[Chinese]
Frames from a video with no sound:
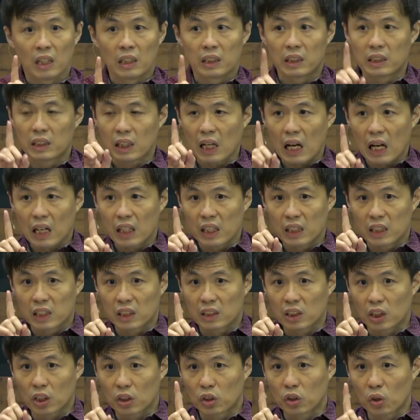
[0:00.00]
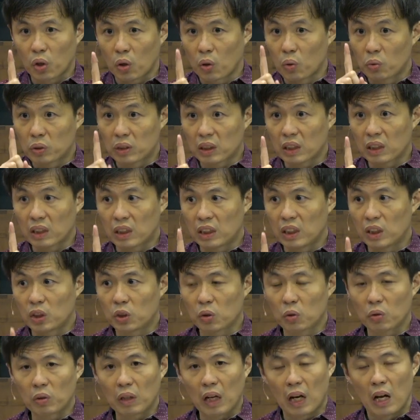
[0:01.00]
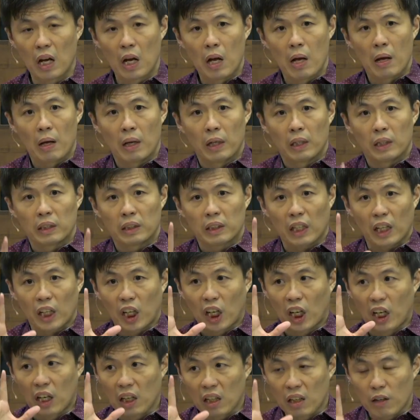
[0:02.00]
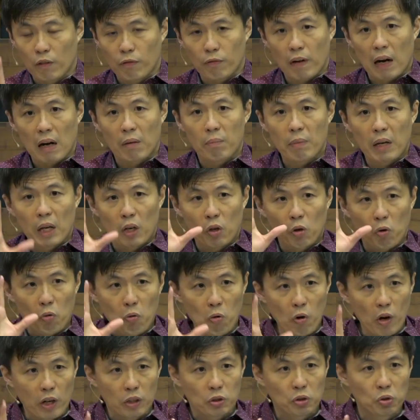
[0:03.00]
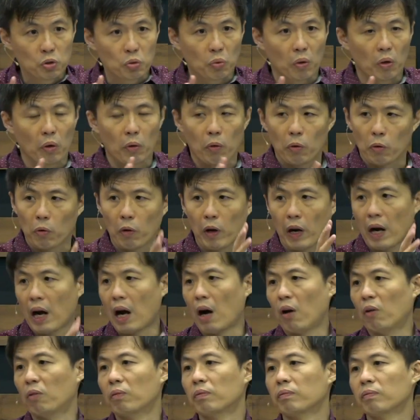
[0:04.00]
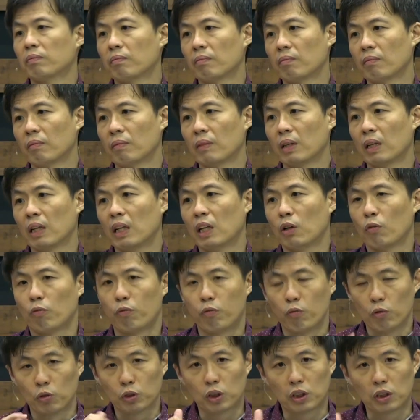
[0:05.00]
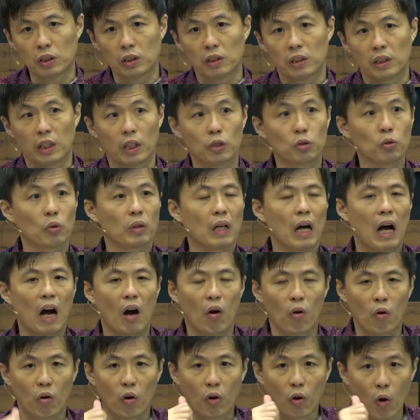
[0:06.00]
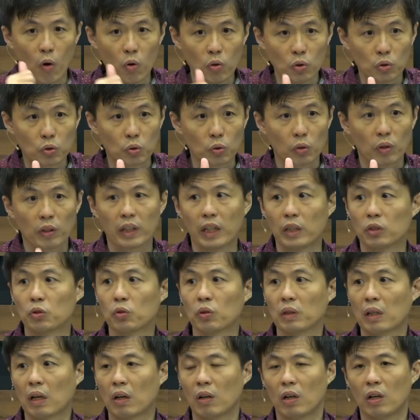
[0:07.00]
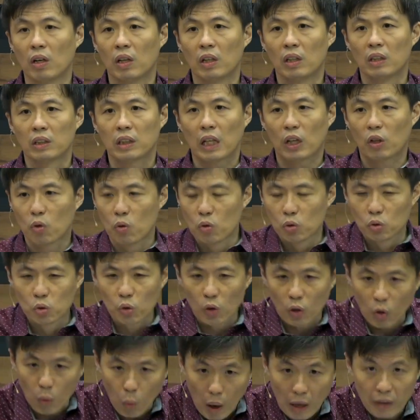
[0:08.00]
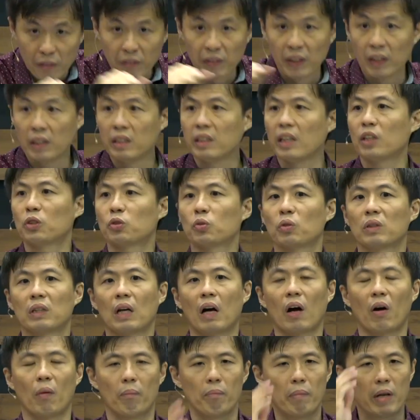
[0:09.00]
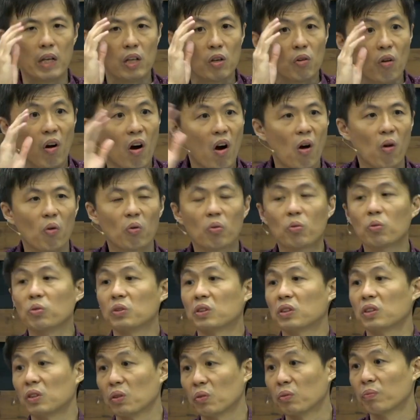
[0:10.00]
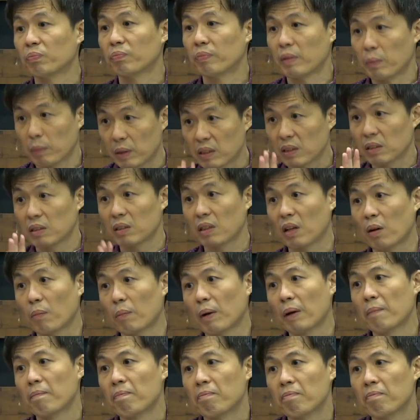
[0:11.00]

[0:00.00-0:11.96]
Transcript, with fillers: 家里的这个头这个弟兄呢，在各方面越做越好，服侍也做得好，工作也做得。在工作管人也做得好，没有后顾之忧，你们知道吗？